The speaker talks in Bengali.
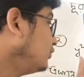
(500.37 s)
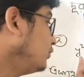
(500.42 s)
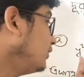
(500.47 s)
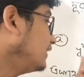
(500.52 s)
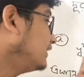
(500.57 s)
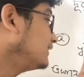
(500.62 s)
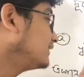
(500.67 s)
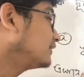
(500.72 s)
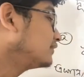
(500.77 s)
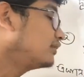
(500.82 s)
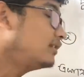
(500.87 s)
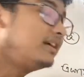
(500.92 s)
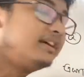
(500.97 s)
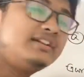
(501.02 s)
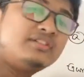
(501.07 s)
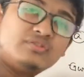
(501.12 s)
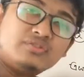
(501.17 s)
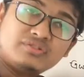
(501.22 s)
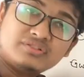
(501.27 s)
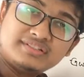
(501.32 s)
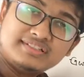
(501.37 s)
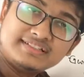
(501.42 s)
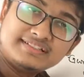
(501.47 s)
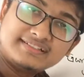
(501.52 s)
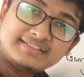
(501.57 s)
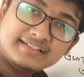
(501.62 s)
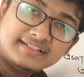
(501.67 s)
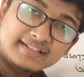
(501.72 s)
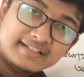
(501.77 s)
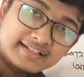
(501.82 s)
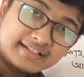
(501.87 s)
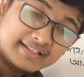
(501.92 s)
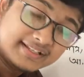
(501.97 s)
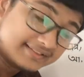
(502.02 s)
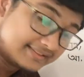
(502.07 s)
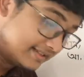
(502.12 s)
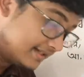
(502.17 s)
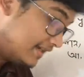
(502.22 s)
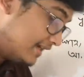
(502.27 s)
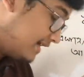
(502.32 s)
ওয়াই স্কোয়ার ইকুয়াল টু সিক্সটিন এক্স